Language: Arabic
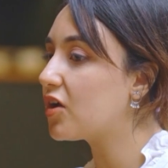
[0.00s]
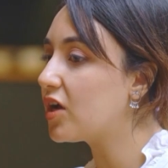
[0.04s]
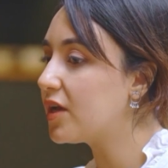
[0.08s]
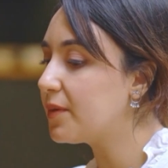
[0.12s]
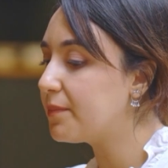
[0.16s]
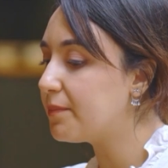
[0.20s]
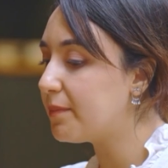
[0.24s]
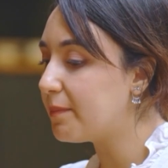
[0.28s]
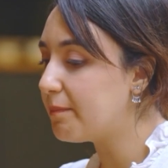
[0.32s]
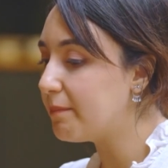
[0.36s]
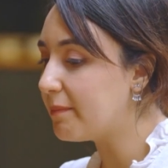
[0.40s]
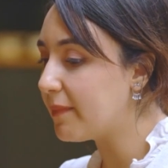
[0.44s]

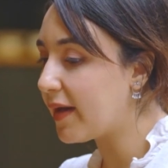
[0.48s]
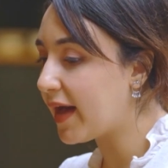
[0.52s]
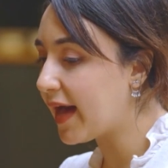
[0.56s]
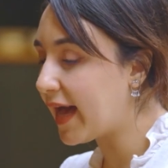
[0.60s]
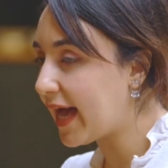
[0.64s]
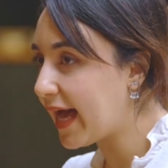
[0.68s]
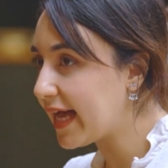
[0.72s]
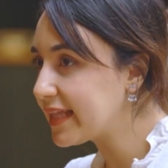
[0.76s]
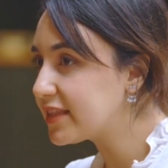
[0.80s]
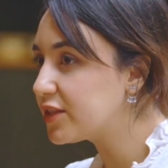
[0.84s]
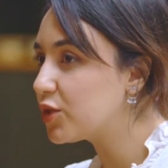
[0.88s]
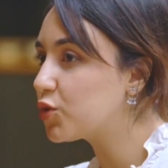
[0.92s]
صاحب
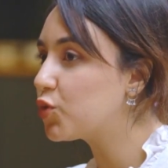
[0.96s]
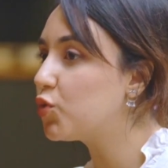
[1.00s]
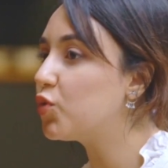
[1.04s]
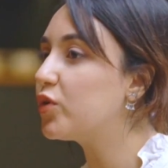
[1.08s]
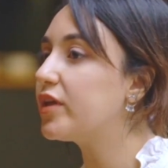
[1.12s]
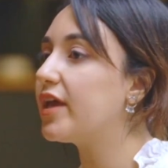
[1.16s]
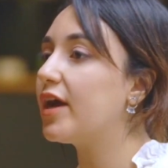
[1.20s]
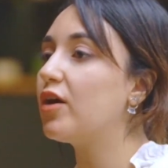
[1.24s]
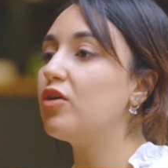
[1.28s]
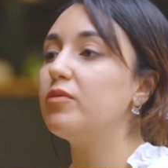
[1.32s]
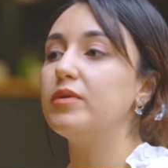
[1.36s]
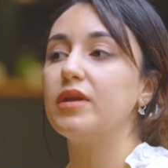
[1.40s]
مع حد
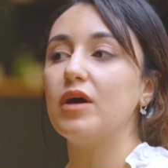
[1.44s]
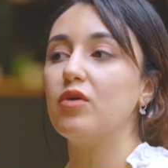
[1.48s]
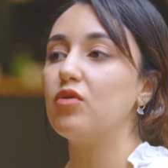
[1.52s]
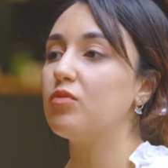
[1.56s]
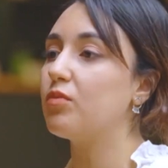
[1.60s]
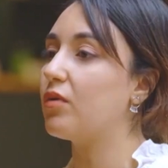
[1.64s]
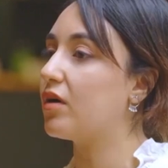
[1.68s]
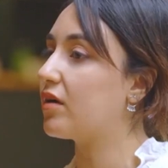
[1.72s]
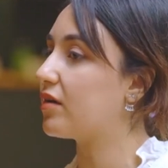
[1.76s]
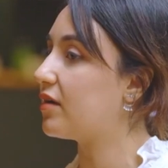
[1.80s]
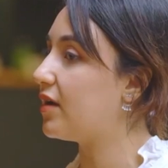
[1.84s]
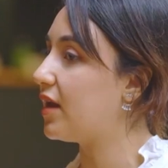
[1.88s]
كوري قوي من
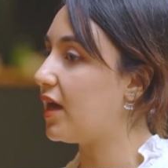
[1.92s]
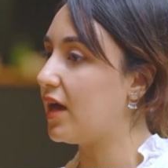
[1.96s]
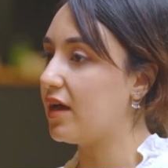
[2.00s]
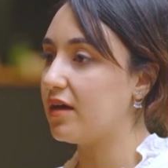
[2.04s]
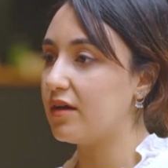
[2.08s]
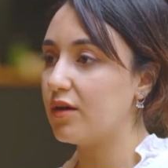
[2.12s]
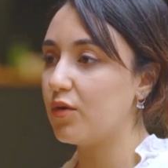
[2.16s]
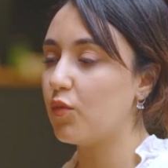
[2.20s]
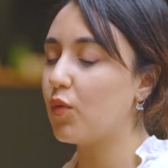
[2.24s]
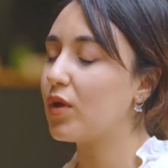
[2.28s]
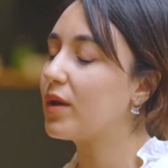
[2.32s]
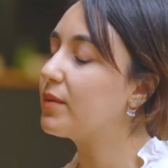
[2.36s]
اول مره لا
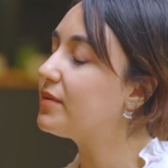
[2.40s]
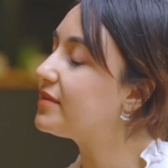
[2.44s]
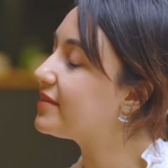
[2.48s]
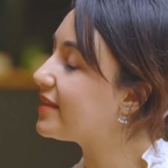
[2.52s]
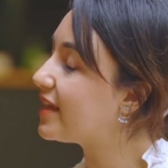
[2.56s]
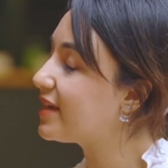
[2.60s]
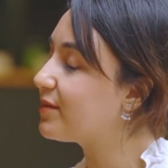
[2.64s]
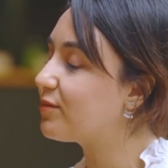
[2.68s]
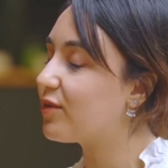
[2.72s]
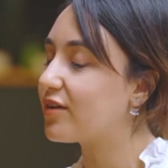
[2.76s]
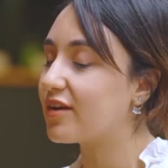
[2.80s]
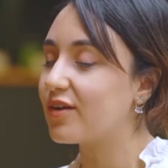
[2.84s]
ولا
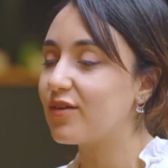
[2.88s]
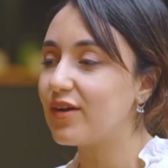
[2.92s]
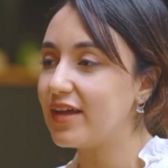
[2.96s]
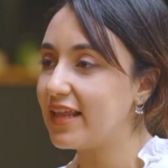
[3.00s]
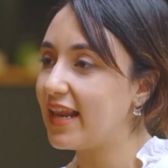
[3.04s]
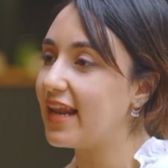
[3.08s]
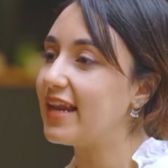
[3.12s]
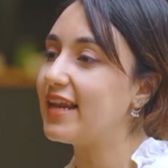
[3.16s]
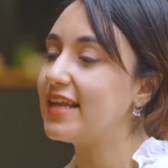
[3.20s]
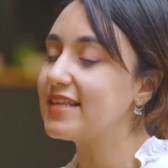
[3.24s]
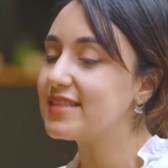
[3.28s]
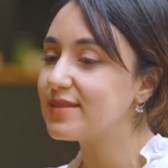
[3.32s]
من تاني مره
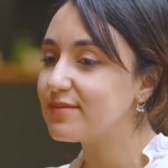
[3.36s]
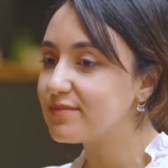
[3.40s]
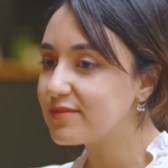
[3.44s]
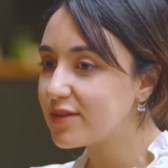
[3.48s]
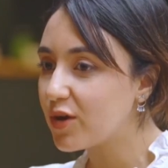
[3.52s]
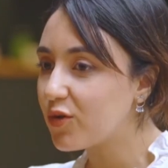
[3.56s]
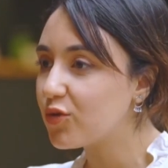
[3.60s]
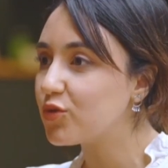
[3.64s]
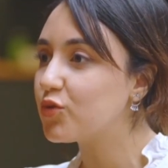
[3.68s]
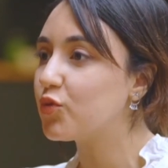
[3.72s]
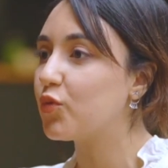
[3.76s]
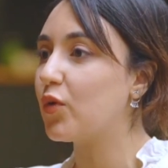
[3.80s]
لازم
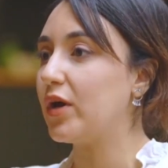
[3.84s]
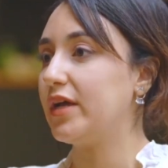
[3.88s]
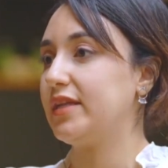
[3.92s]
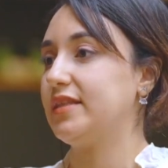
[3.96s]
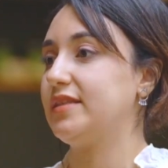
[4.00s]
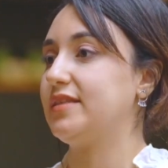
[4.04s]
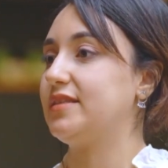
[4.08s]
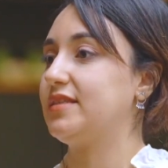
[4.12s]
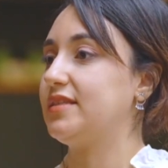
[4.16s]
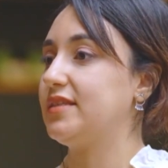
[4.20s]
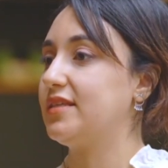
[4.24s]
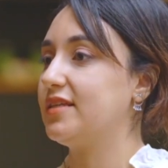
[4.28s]
تاخد
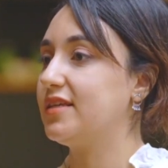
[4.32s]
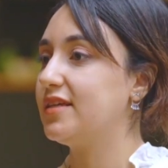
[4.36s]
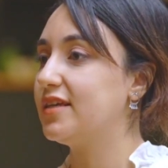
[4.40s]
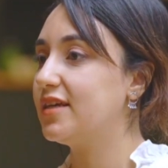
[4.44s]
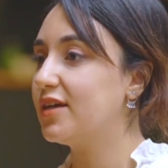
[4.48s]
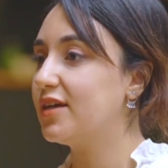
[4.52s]
وقت